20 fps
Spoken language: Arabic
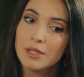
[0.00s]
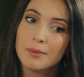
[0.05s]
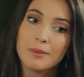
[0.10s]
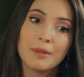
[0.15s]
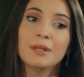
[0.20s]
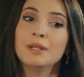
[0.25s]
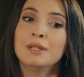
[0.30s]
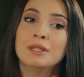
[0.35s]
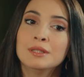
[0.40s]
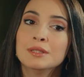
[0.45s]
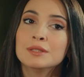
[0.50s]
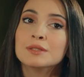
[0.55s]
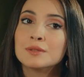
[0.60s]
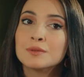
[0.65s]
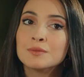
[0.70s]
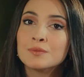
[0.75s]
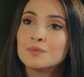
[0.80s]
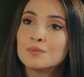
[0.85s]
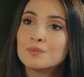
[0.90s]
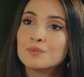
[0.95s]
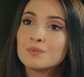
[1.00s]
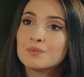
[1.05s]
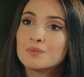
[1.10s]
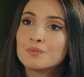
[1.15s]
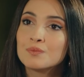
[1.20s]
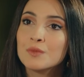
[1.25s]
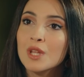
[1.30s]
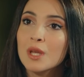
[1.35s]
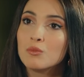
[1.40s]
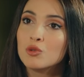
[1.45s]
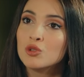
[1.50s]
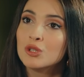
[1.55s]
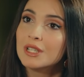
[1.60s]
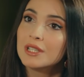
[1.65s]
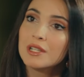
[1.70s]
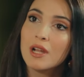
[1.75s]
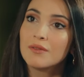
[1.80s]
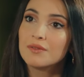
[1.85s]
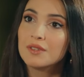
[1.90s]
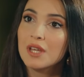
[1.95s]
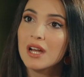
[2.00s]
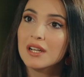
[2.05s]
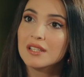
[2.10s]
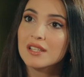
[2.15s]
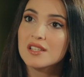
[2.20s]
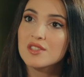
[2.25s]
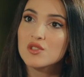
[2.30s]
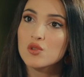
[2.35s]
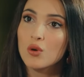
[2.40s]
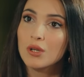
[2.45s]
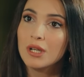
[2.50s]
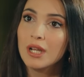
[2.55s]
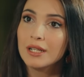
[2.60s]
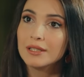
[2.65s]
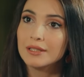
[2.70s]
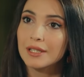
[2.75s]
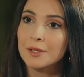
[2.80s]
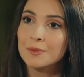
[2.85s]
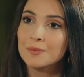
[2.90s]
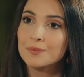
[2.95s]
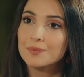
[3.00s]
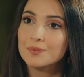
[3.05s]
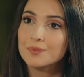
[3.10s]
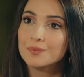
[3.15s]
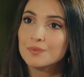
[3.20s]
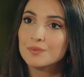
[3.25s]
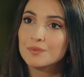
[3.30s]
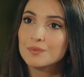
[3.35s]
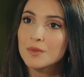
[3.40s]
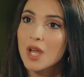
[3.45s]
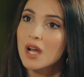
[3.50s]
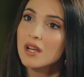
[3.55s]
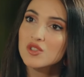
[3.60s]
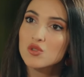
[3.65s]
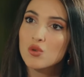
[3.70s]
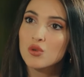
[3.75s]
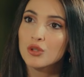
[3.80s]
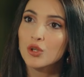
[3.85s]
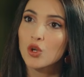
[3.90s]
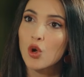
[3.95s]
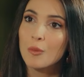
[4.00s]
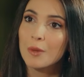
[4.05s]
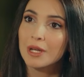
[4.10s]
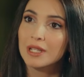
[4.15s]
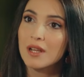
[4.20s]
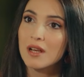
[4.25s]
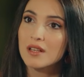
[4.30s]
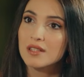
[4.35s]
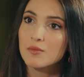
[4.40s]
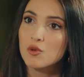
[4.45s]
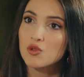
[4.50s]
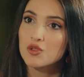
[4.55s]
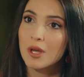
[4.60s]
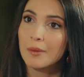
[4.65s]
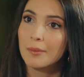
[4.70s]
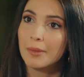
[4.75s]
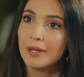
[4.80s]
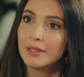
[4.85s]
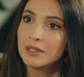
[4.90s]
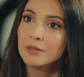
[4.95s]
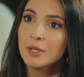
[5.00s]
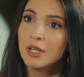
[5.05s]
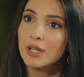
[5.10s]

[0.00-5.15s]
طبعا الكل بيحكوا من هالحكي بس لازم نشوف النتيجة على أرض الواقع